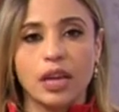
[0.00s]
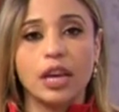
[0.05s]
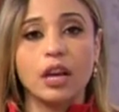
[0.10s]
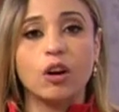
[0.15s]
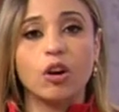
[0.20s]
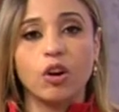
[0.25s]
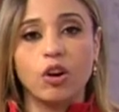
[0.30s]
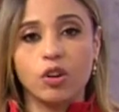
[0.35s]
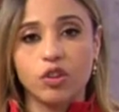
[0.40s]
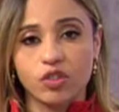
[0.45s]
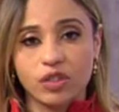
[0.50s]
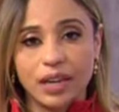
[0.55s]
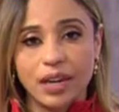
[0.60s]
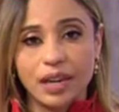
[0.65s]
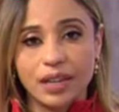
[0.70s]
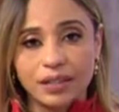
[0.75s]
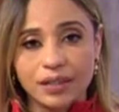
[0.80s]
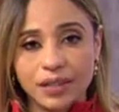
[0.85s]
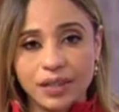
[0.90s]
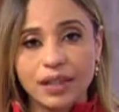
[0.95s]
Y con los de
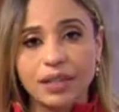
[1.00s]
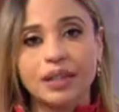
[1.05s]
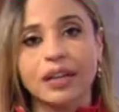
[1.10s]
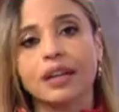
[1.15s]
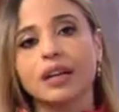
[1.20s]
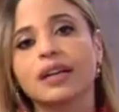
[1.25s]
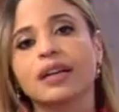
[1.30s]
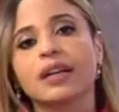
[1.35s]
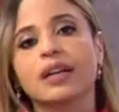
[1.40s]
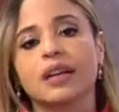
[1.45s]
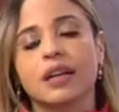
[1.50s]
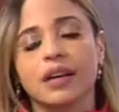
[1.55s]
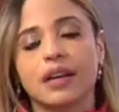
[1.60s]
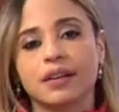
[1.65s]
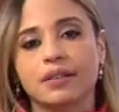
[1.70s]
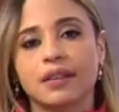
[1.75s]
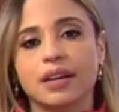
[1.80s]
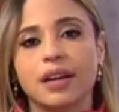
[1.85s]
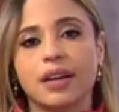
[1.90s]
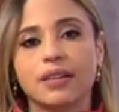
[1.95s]
la cita,
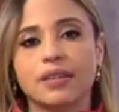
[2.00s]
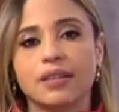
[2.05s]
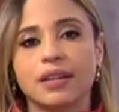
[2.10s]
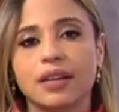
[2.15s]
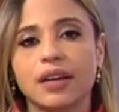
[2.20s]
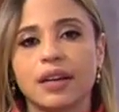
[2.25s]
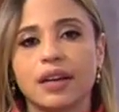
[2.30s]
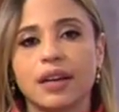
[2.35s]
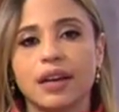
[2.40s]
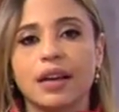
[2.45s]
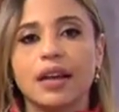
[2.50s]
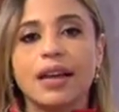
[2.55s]
las de eh,